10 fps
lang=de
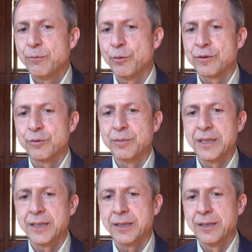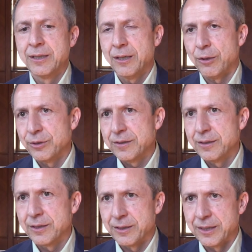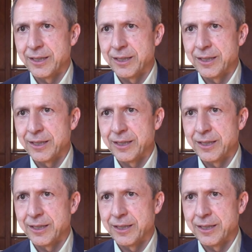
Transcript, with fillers: wo es um die hausinterne,